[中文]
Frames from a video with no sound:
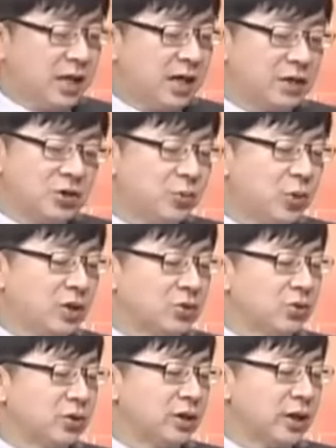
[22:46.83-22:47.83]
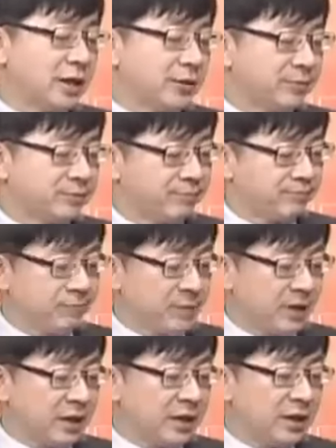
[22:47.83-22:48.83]
上来你就不好做了啦。
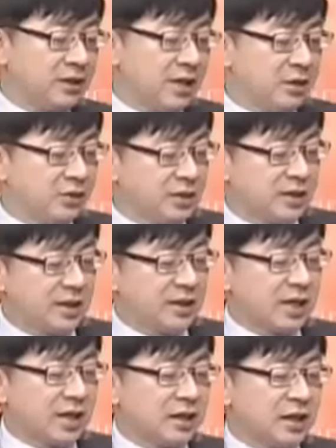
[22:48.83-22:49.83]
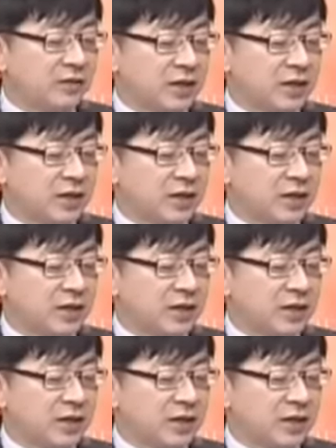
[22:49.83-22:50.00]
你一定是在那种起涨的